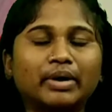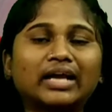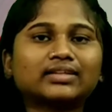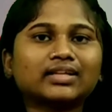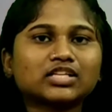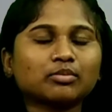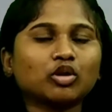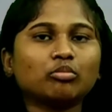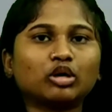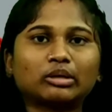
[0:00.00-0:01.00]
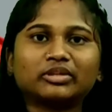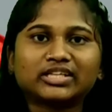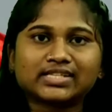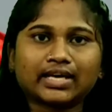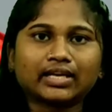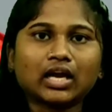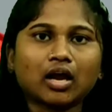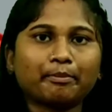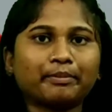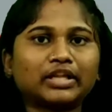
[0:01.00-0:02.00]
భారతదేశంలో మొట్టమొదటిసారిగా
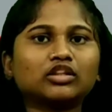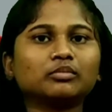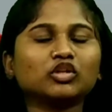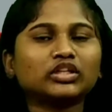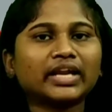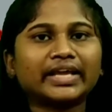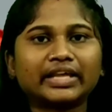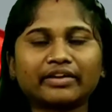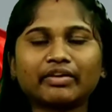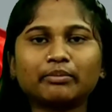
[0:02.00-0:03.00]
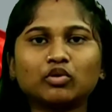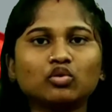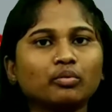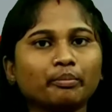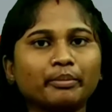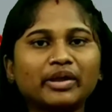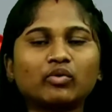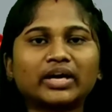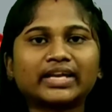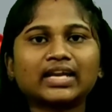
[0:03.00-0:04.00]
పంతొమ్మిది వందల ఇరవై మూడు మే
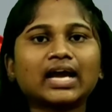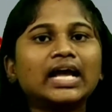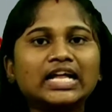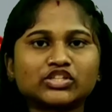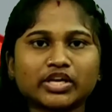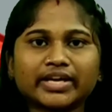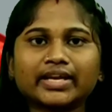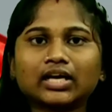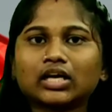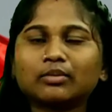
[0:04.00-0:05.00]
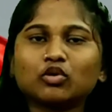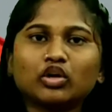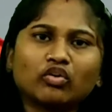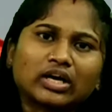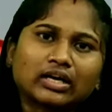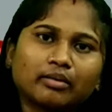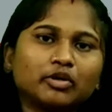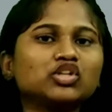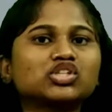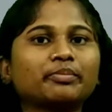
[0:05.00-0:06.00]
ఒకటిన చెన్నై నగరంలోని ఒక
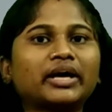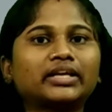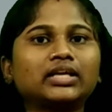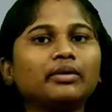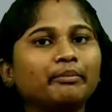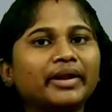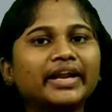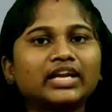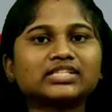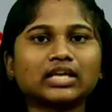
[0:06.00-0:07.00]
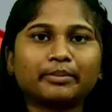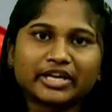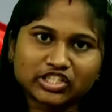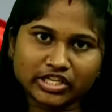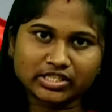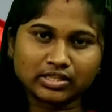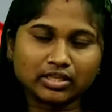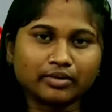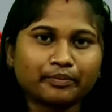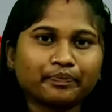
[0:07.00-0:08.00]
కమ్యూనిస్టు పార్టీ మేడేని సెలబ్రేట్
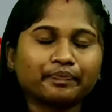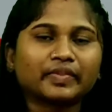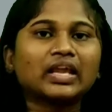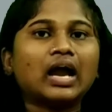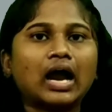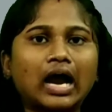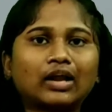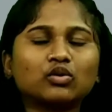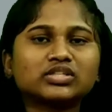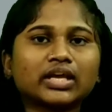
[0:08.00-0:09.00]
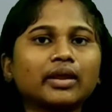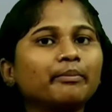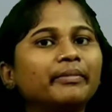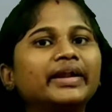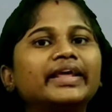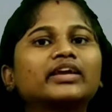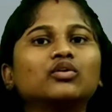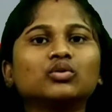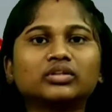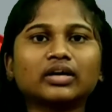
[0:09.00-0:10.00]
చేసింది ఆ రోజే మేడేకి
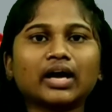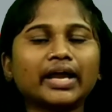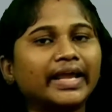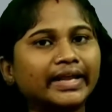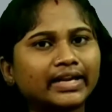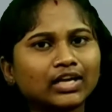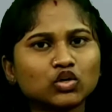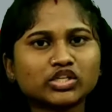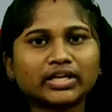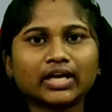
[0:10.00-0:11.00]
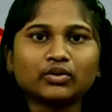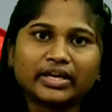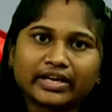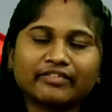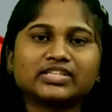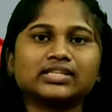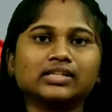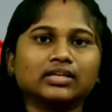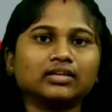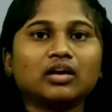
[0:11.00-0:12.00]
గుర్తుగా ఎర్ర రంగు జెండాను
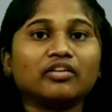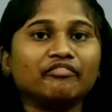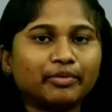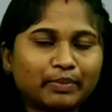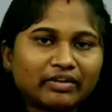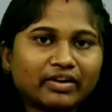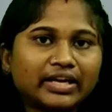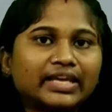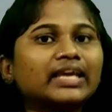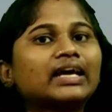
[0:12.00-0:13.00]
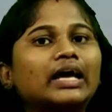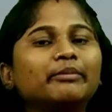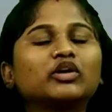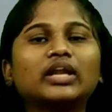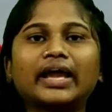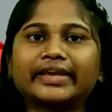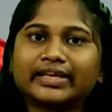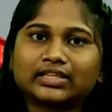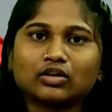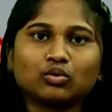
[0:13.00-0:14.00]
ఎగరవేసింది విప్లవానికి కార్మికుల
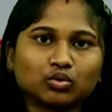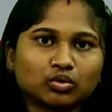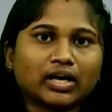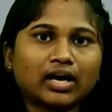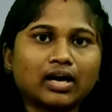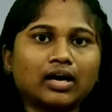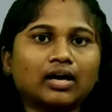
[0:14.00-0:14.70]
ఐక్యతకు గుర్తుగా